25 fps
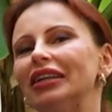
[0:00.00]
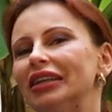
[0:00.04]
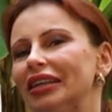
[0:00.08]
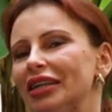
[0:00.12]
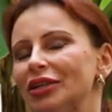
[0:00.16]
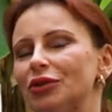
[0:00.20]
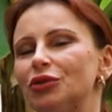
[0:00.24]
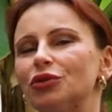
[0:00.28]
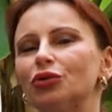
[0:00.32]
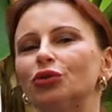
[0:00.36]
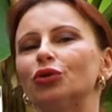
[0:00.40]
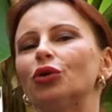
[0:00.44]
in
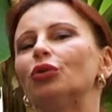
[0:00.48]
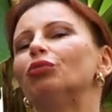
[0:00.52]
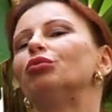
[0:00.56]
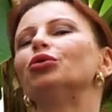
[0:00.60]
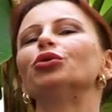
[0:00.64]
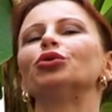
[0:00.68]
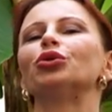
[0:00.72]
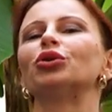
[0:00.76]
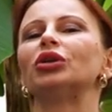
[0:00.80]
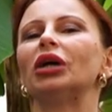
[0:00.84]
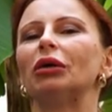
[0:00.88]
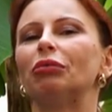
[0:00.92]
nessuno, un
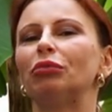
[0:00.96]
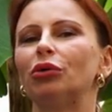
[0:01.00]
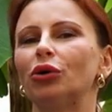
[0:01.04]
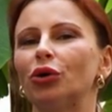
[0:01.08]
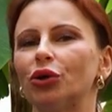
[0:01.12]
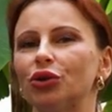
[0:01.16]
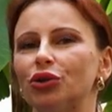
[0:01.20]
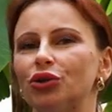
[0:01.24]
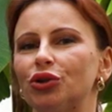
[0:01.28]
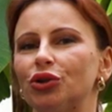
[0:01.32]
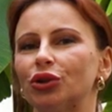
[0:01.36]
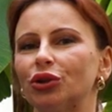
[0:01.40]
punto
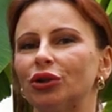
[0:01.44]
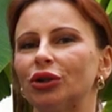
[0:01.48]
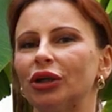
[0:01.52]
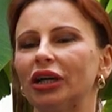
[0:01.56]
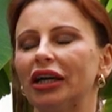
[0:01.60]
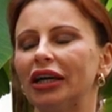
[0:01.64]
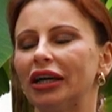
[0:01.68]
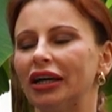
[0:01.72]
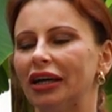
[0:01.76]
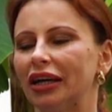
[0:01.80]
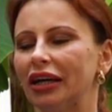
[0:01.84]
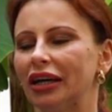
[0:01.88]
d'appoggio.
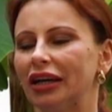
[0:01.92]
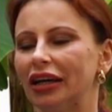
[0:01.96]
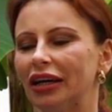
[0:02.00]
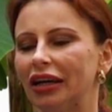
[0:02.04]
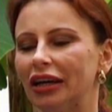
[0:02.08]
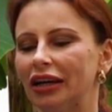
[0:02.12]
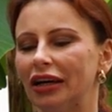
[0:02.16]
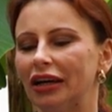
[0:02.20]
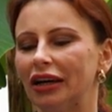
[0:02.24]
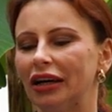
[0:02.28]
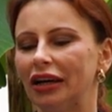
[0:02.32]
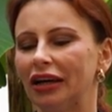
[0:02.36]

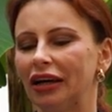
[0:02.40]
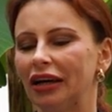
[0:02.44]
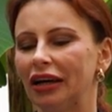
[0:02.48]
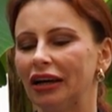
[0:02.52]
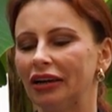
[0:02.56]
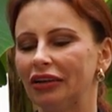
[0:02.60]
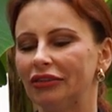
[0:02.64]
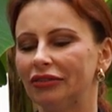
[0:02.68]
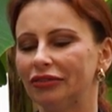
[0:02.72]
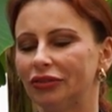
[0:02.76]
E